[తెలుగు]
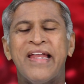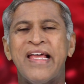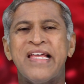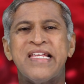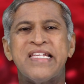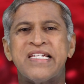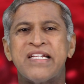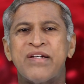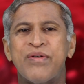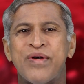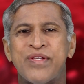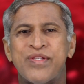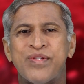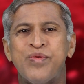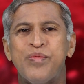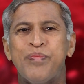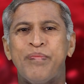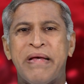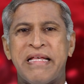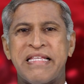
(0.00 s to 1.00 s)
టేస్ట్ కోసం
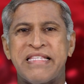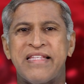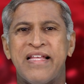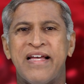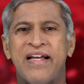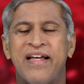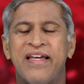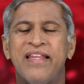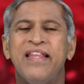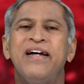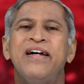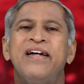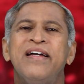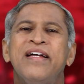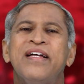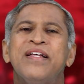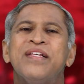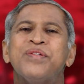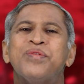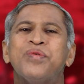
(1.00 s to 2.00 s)
ఉప్పేస్తాం కదా
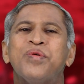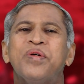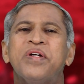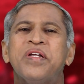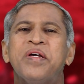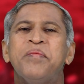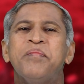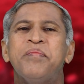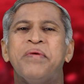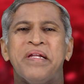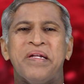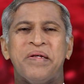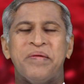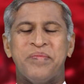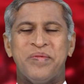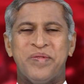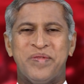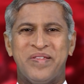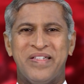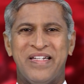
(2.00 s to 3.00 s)
సోడియం
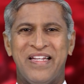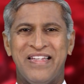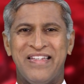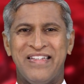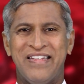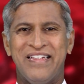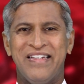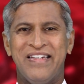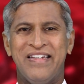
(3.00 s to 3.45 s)
పెరిగిపోతున్నది